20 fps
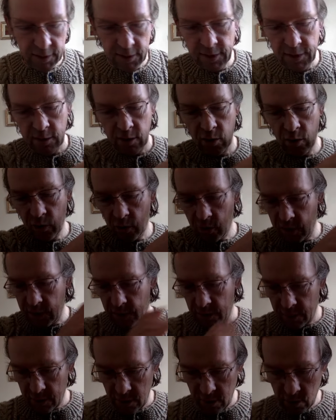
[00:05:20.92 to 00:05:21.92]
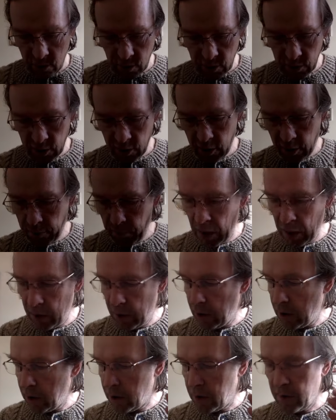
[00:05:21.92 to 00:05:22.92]
diese Leute, die dort in
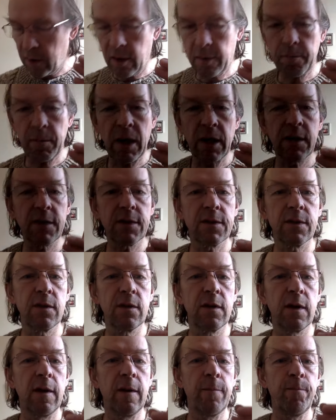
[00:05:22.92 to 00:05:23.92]
Amerika an der Macht sind,